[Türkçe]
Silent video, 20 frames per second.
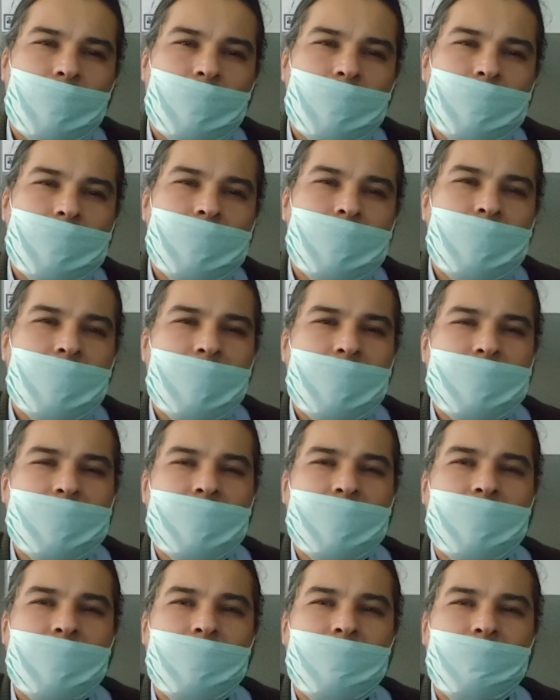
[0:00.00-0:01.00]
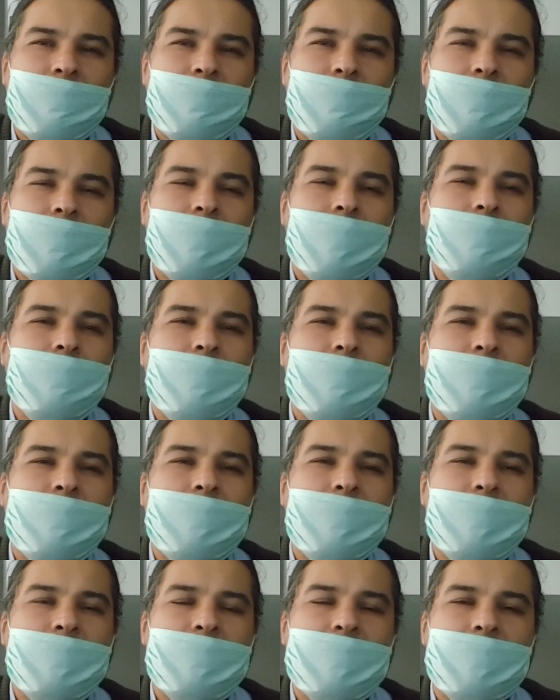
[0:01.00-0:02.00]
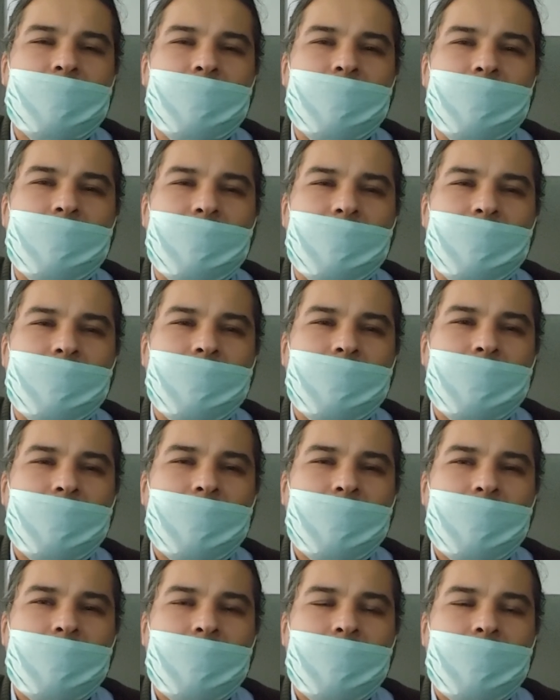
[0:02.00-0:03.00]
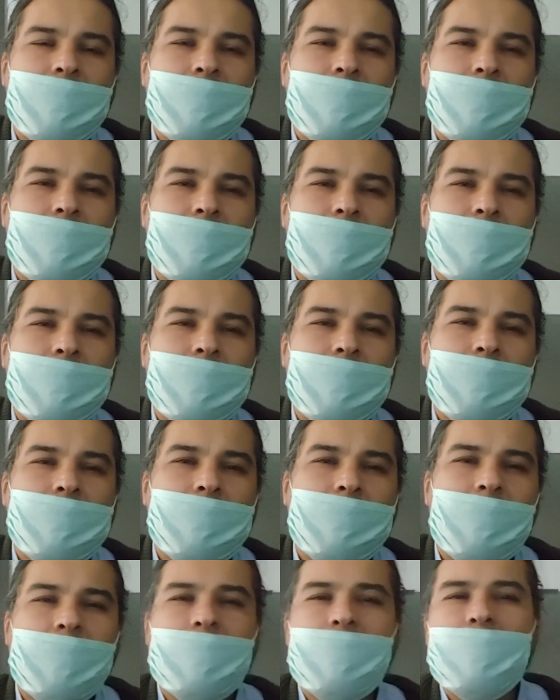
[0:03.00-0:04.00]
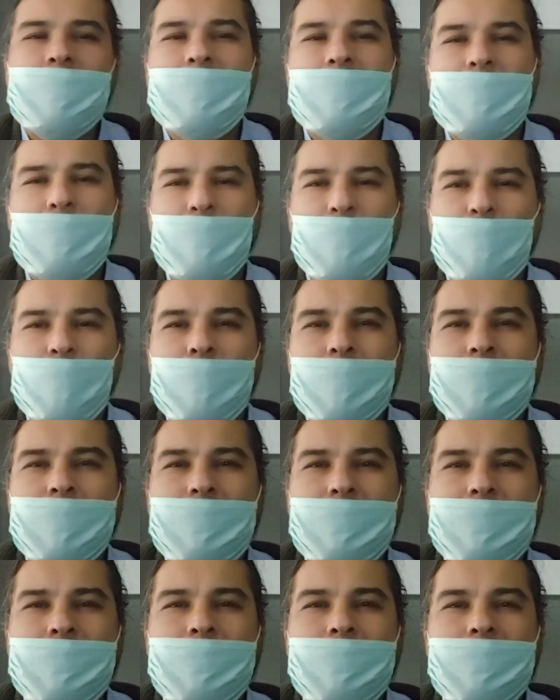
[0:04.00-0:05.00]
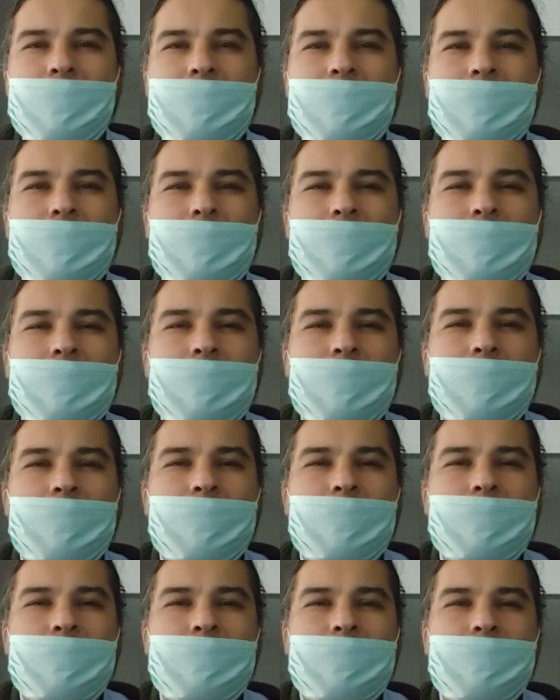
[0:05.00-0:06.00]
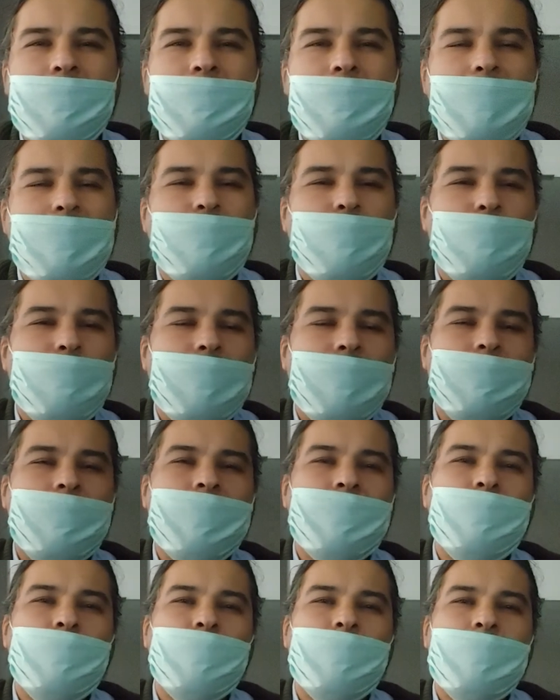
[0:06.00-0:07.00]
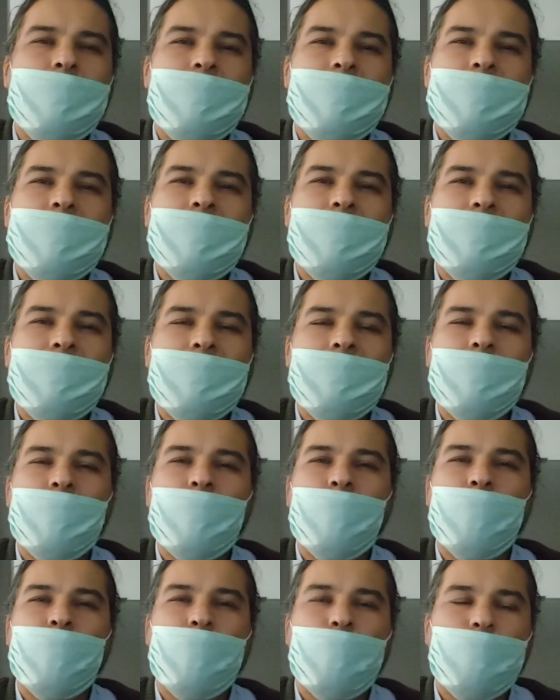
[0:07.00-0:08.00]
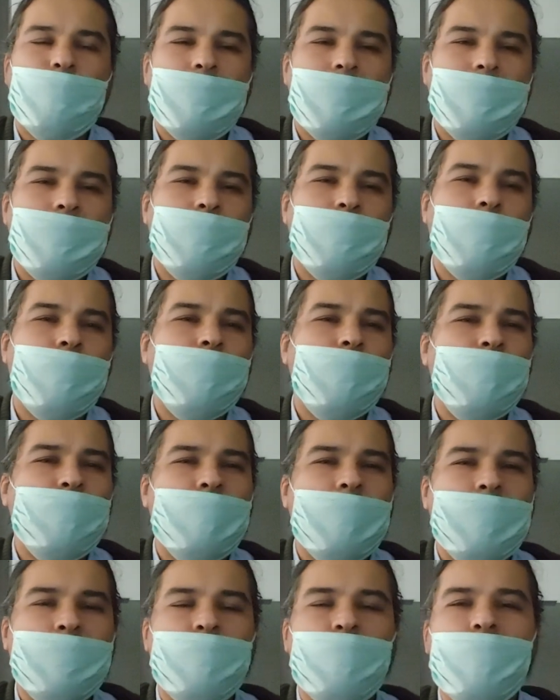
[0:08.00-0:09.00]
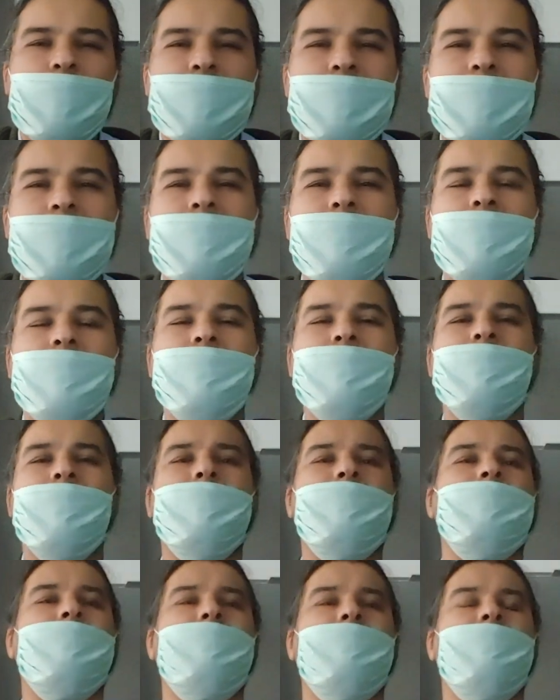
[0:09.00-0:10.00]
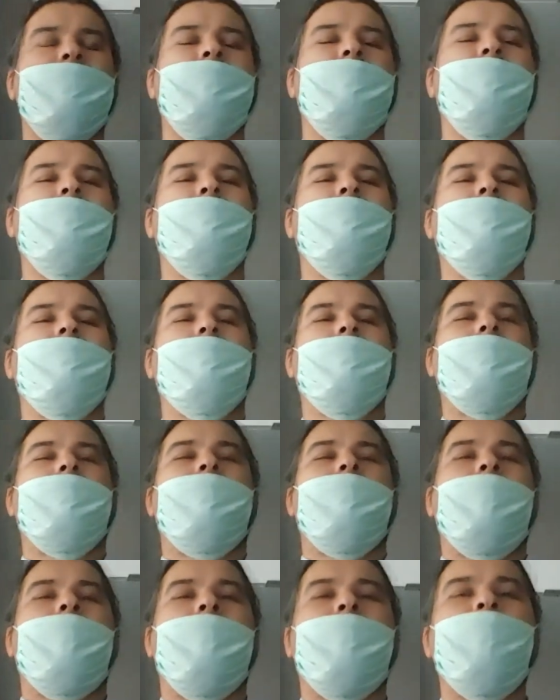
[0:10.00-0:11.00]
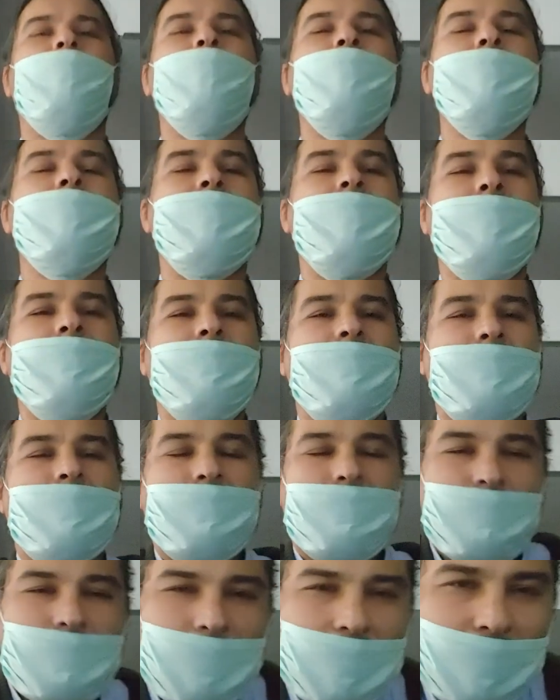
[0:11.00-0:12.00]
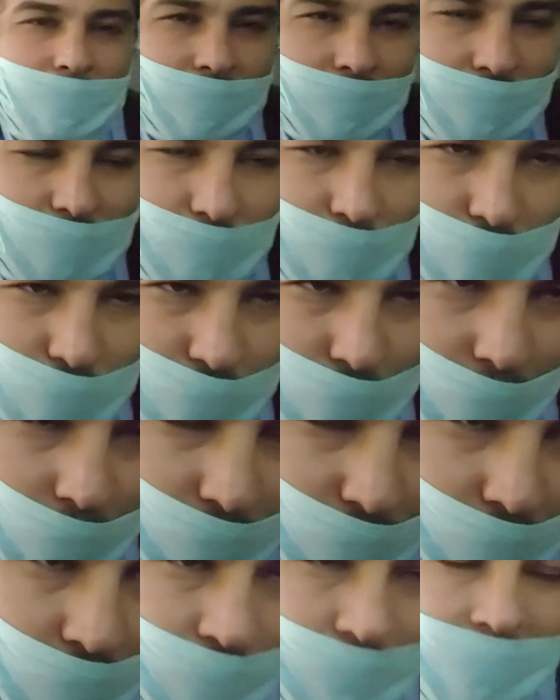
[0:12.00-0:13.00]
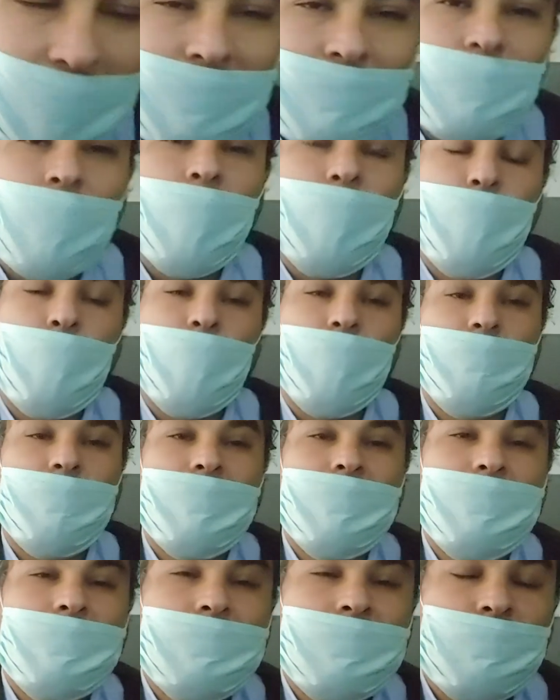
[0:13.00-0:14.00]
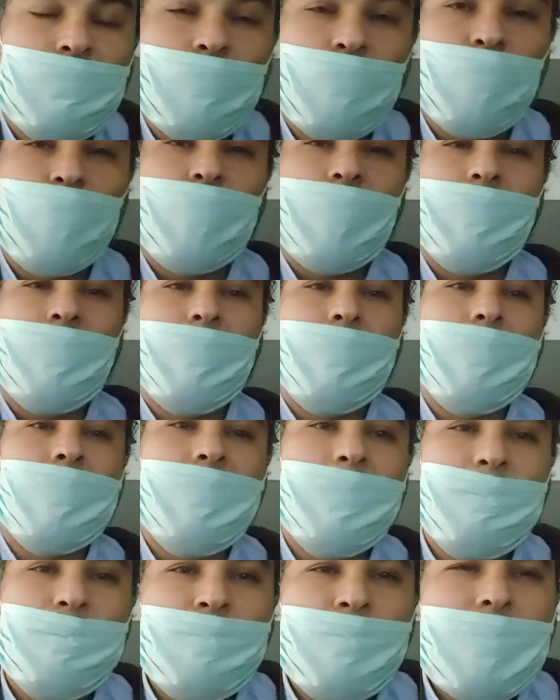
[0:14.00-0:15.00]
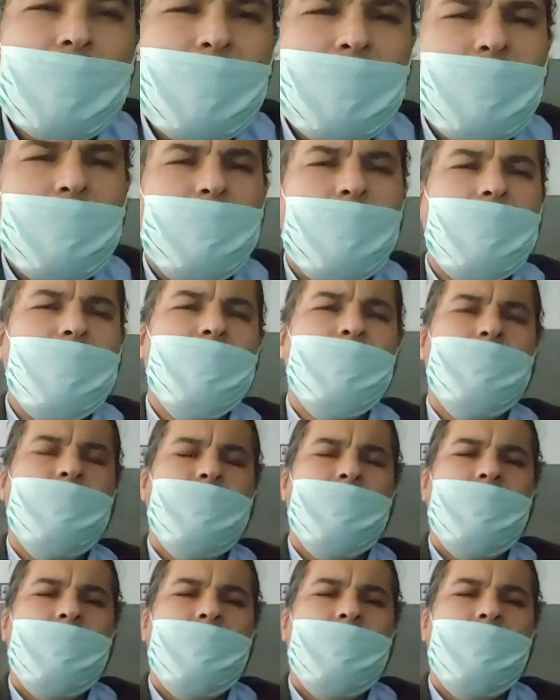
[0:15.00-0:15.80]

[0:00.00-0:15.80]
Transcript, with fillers: siyaseten makamlardaki insanlar e, kararlar alıyorlar e, ne diyorlar? Biz burada insanlardan oy topladık, toplayacağız. Bu insanların kararlarına e, bu insanlar şöyle olmalı, böyle olmalı, dönüşememeli. Bakın